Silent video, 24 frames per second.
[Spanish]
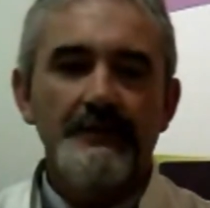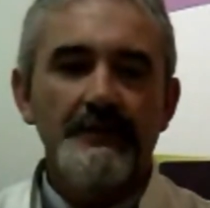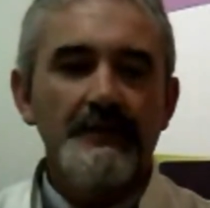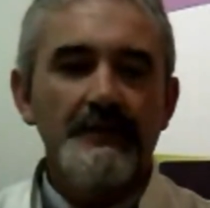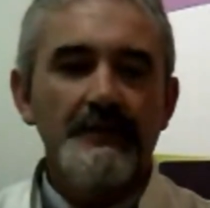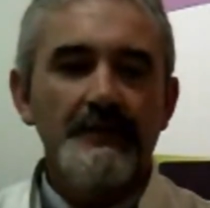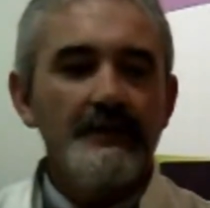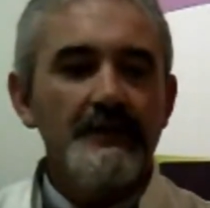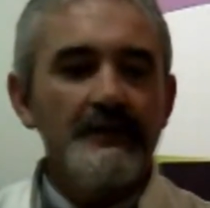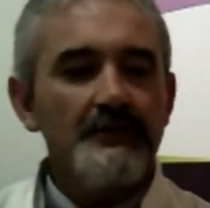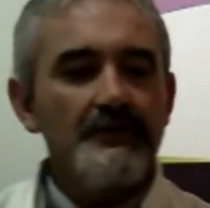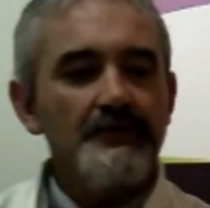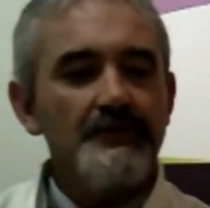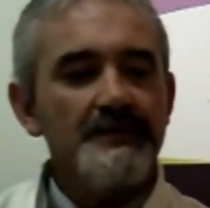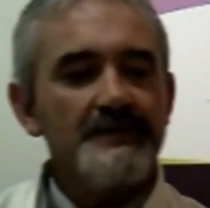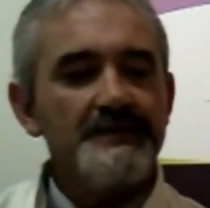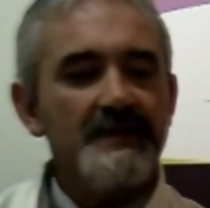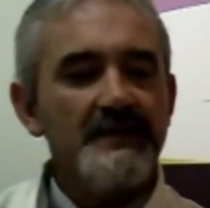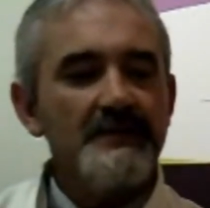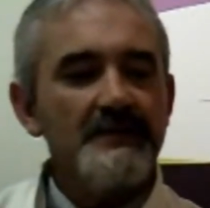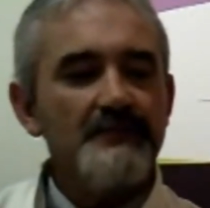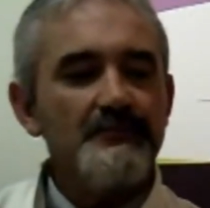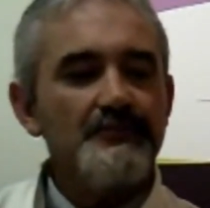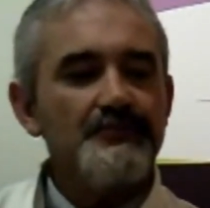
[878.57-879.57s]
Entonces
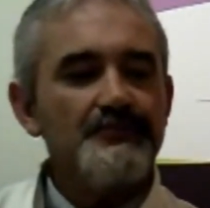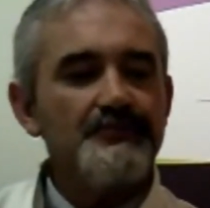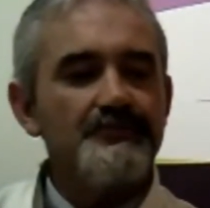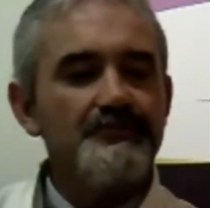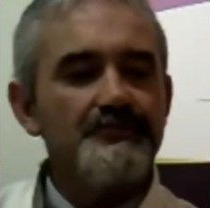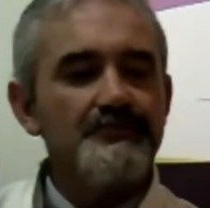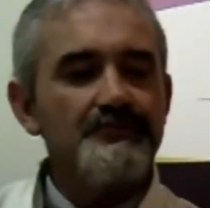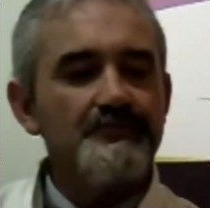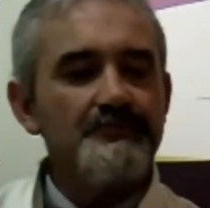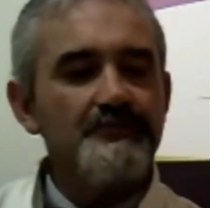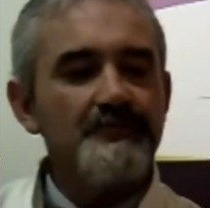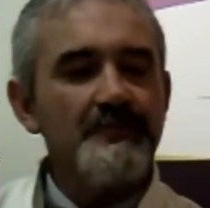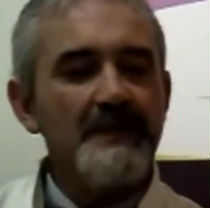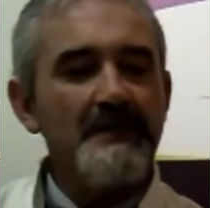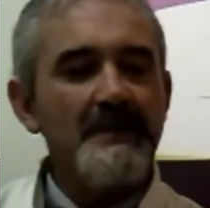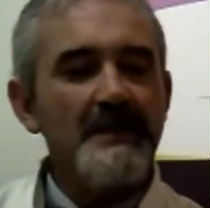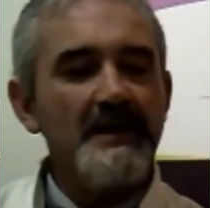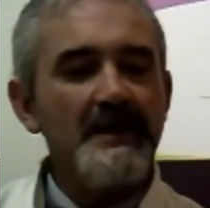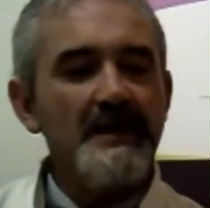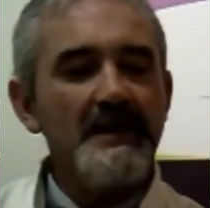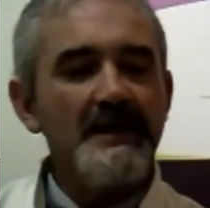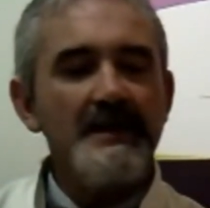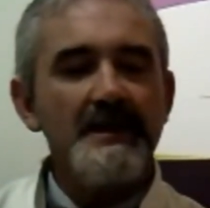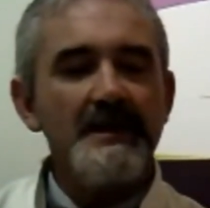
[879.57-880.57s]
tenemos mamá
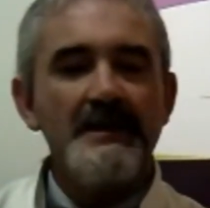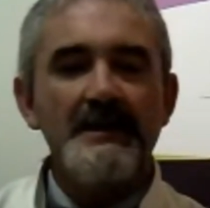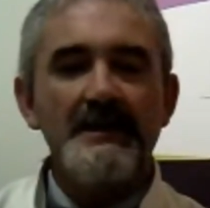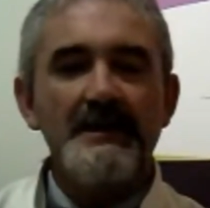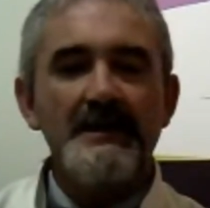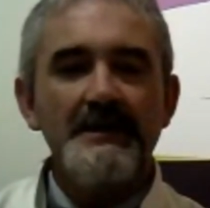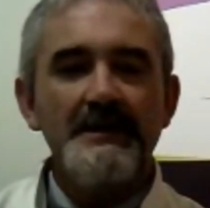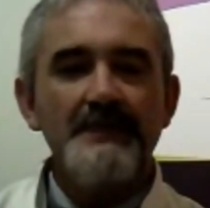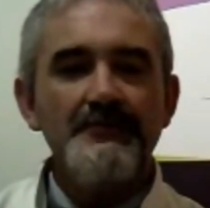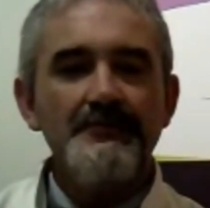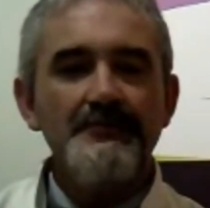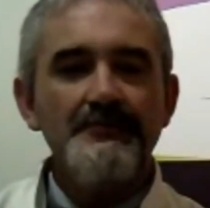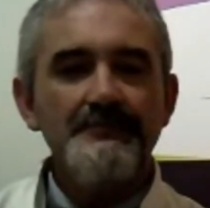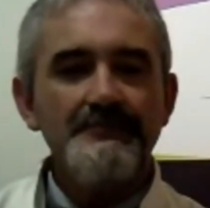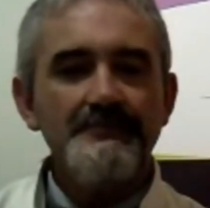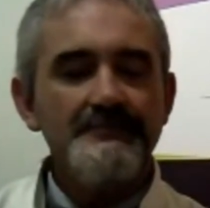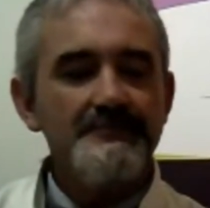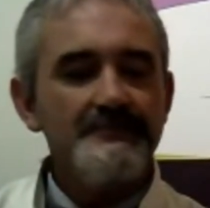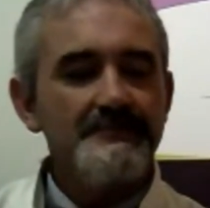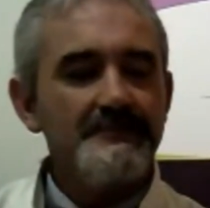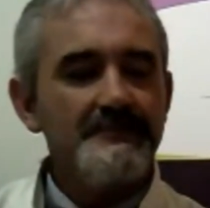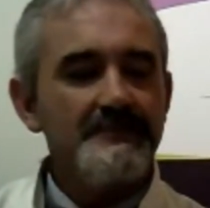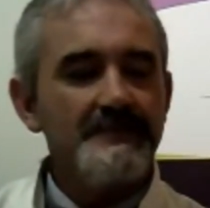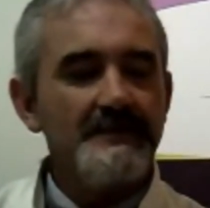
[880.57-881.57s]
y el niño,
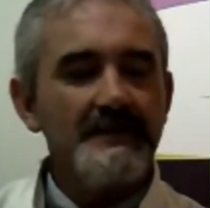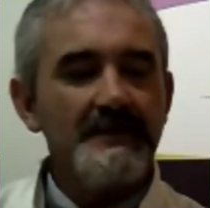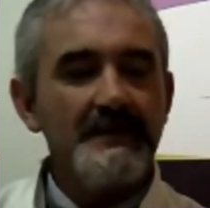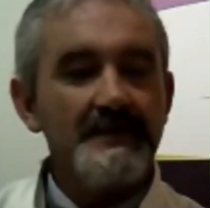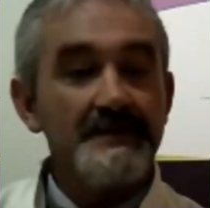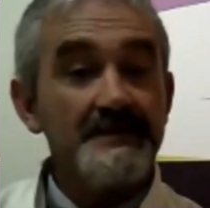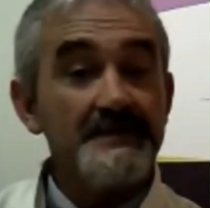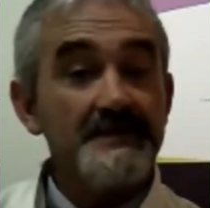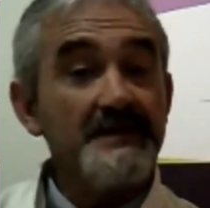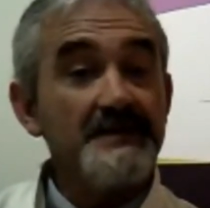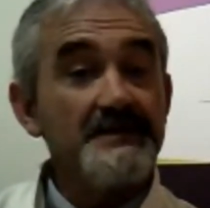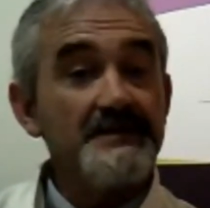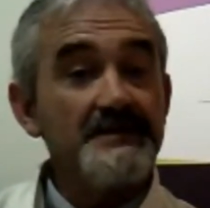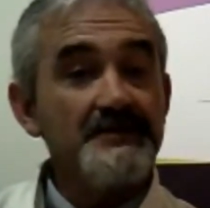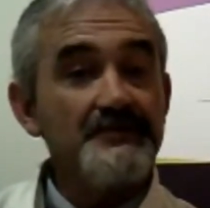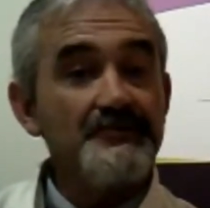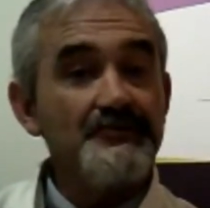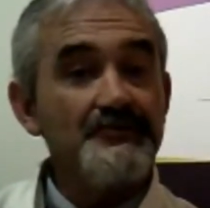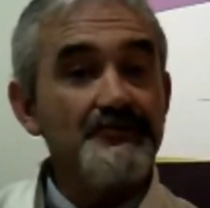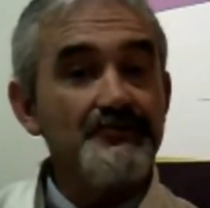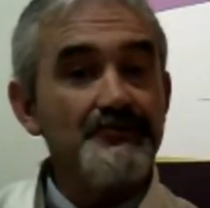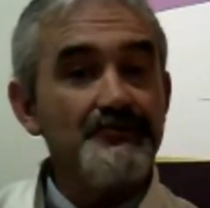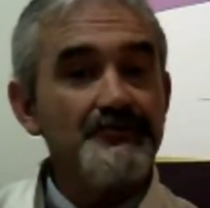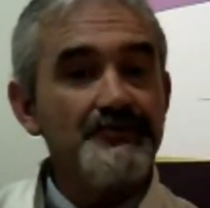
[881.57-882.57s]
que
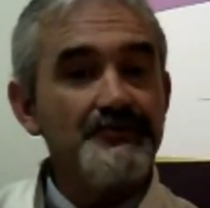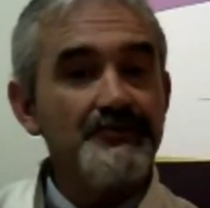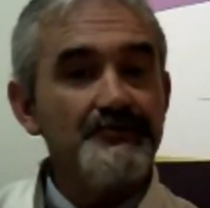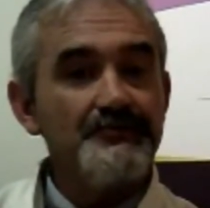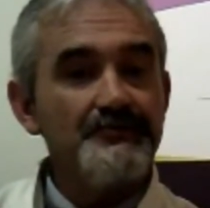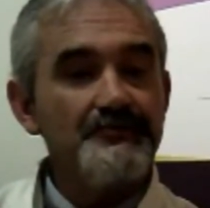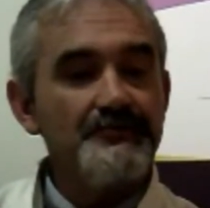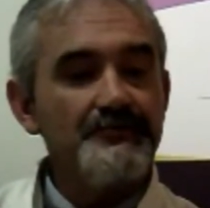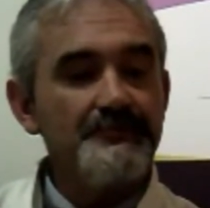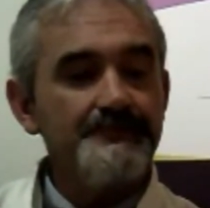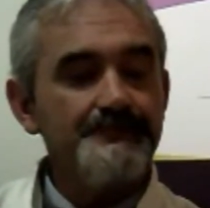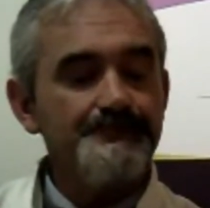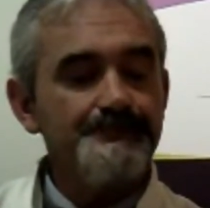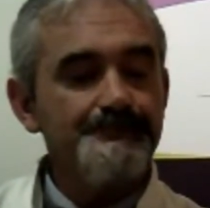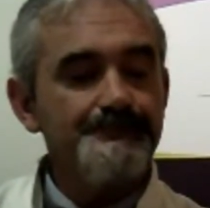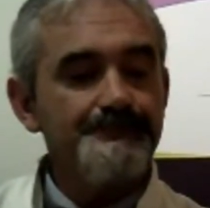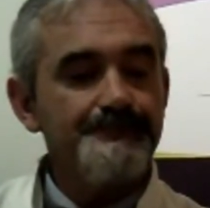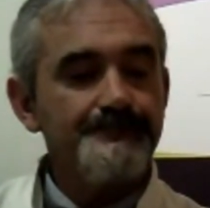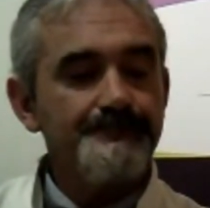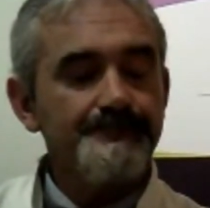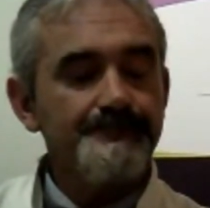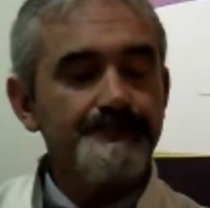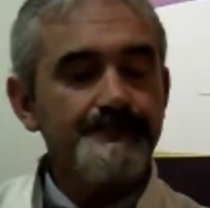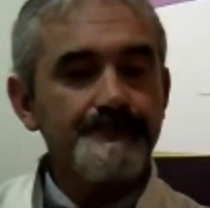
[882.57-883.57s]
siguen siendo dos en
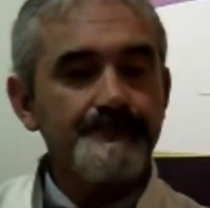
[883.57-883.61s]
uno,